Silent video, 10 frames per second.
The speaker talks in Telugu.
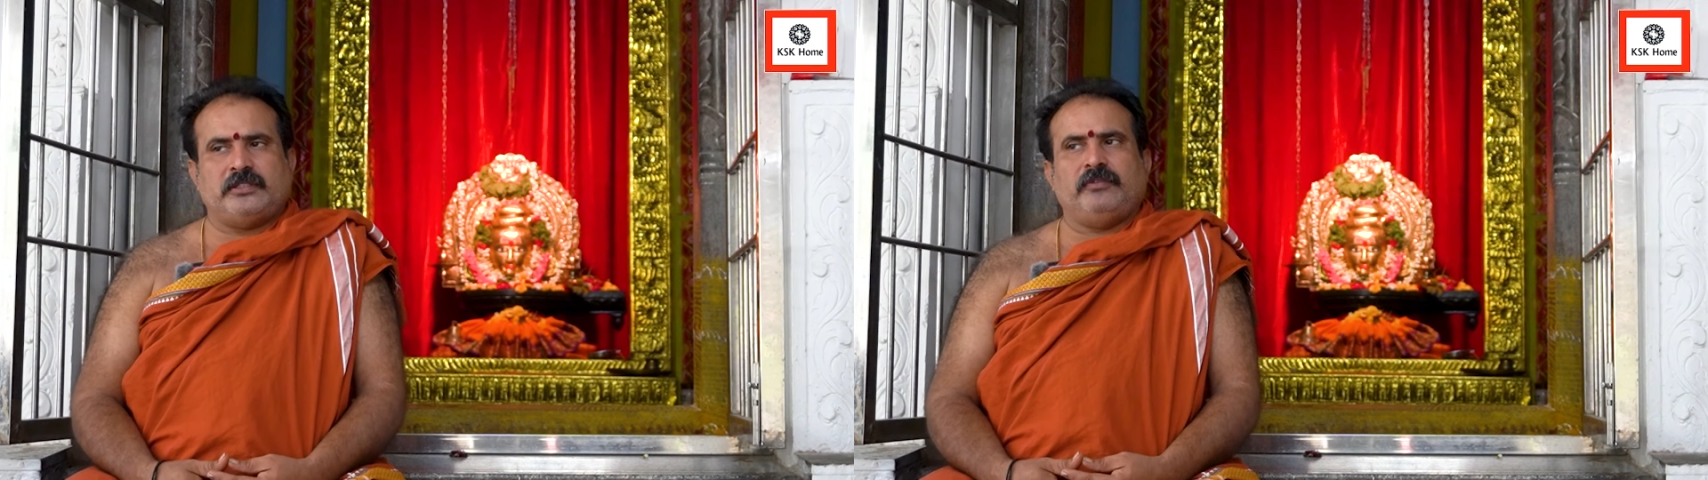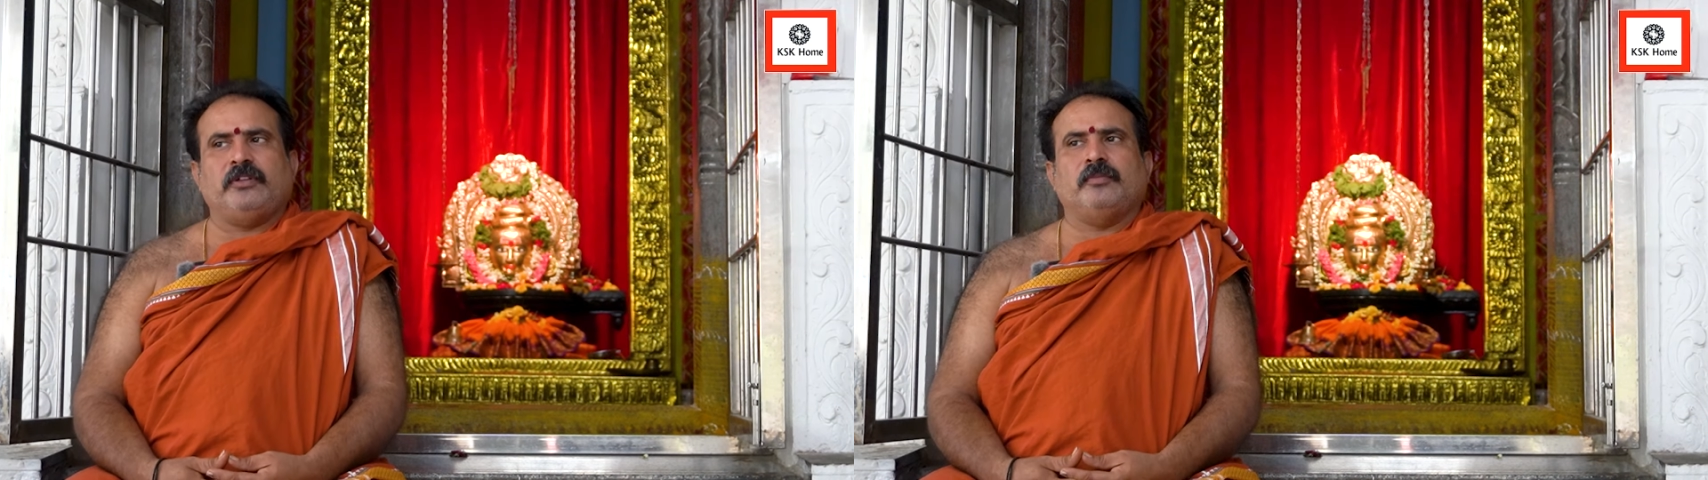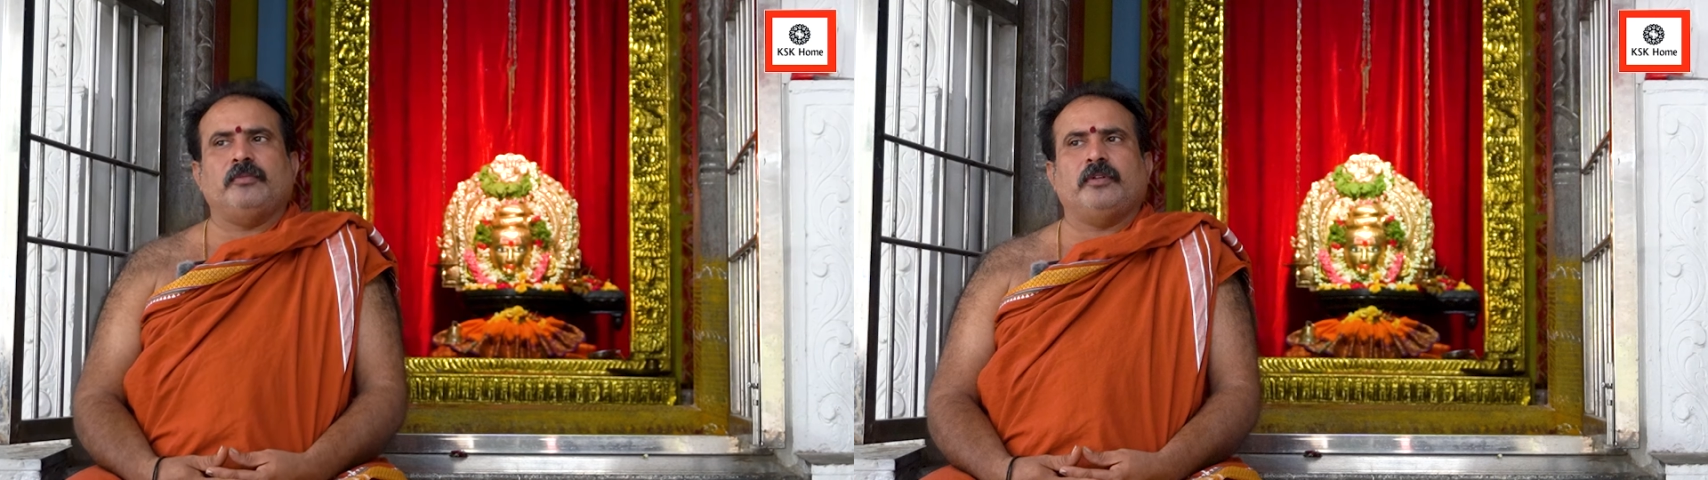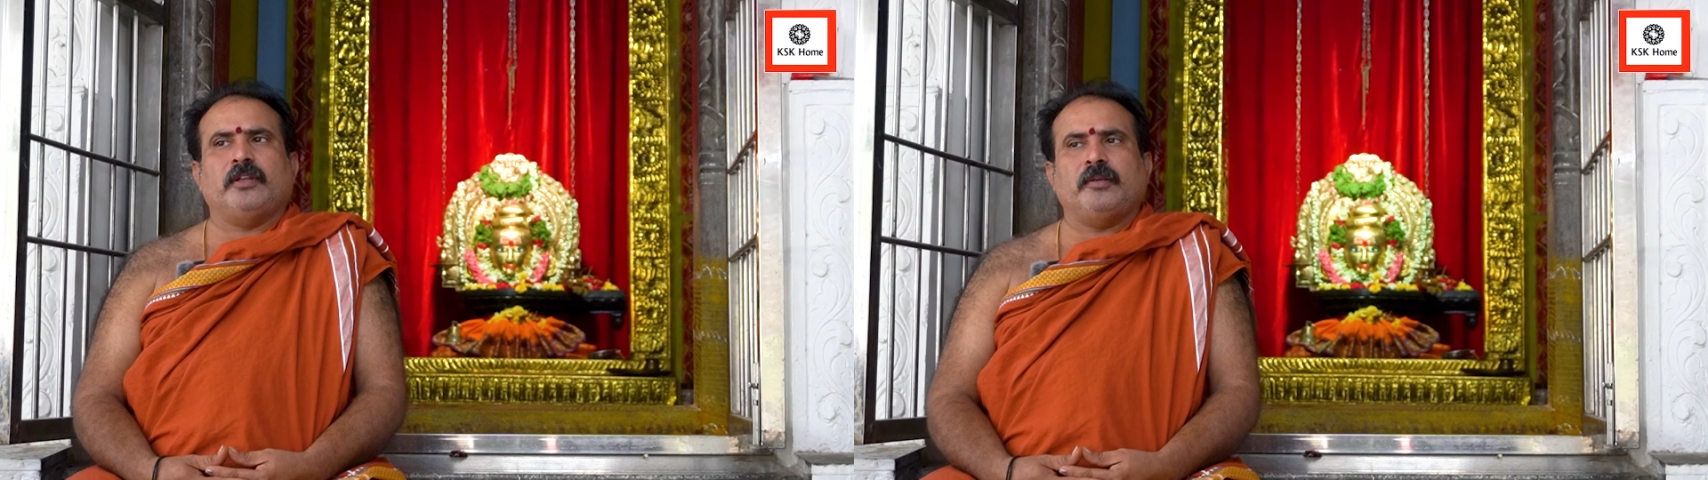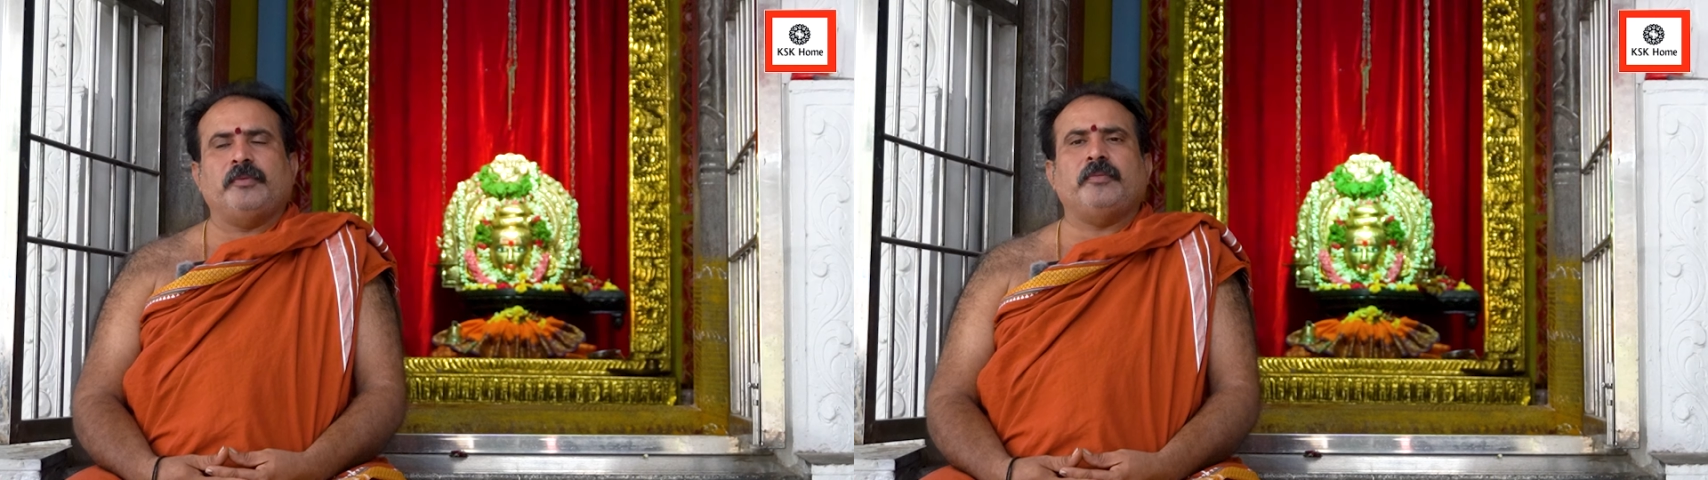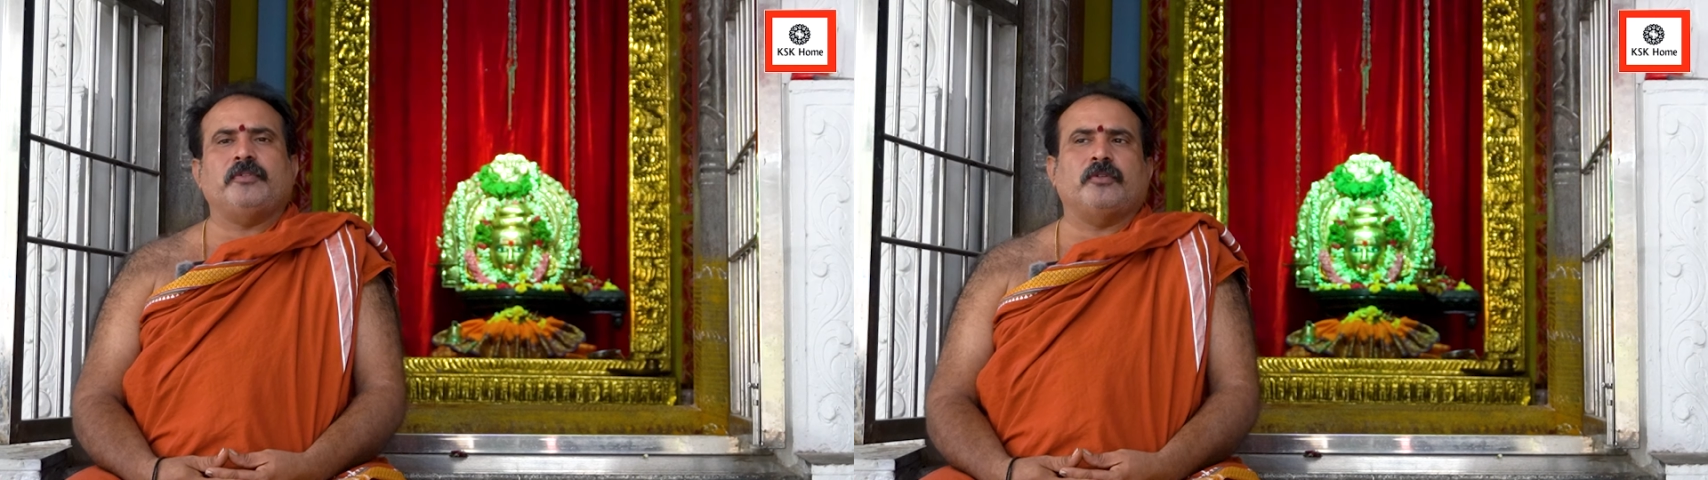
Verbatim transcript: జీవితంలో ఏమేమి